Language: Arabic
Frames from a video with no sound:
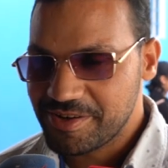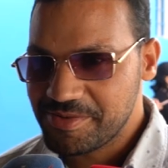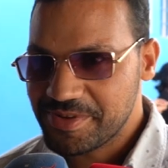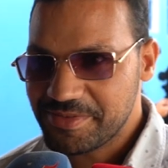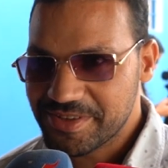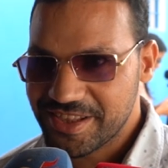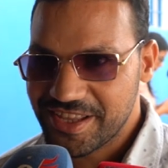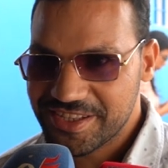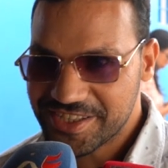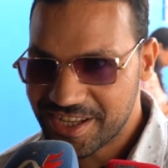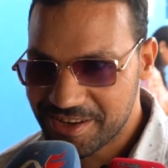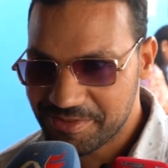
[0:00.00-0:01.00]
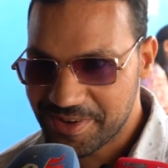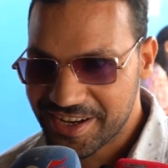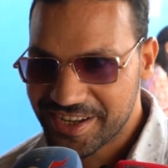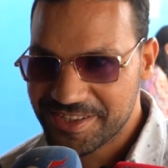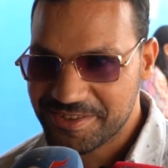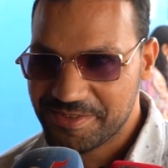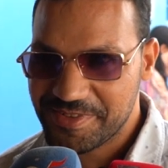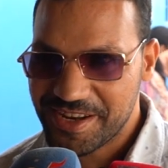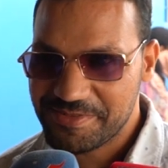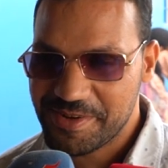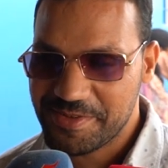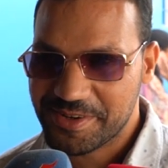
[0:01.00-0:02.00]
ورحمه الله تعالى وبركاته
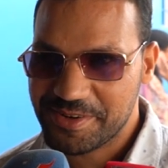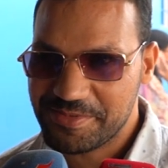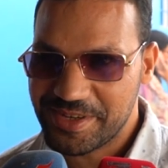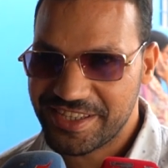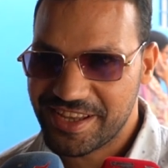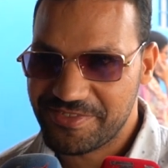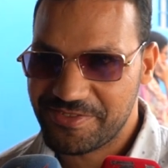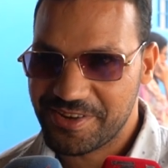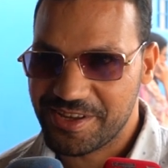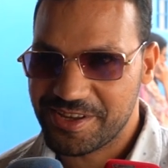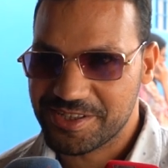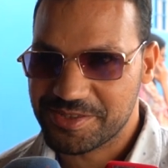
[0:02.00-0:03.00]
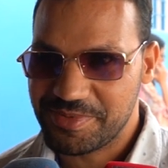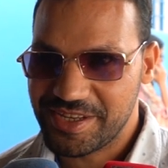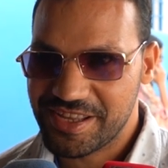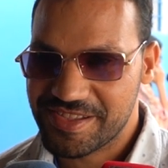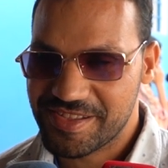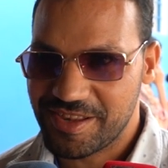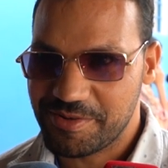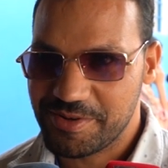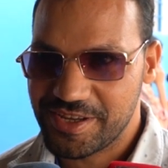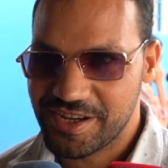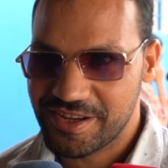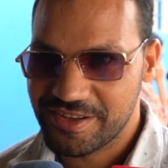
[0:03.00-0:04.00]
ومرحبا بكم عندنا في جمعيه
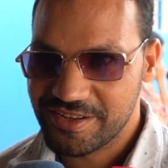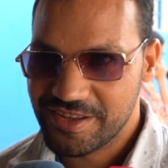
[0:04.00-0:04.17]
السلويه